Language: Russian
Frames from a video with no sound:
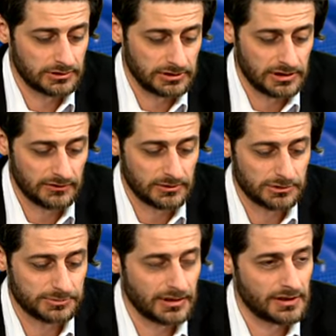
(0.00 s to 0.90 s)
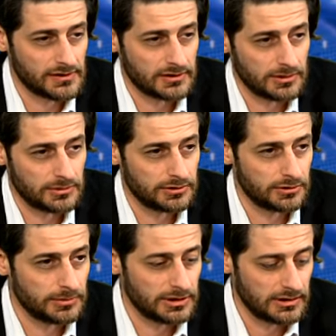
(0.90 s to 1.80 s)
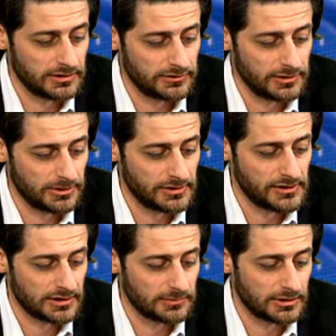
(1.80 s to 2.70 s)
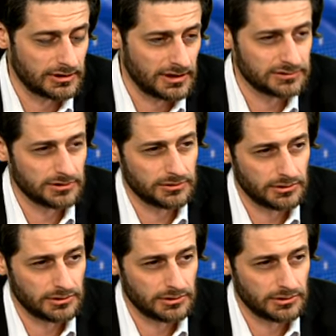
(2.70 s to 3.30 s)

Вот недавно был показан такой документальный фильм по Десятому каналу,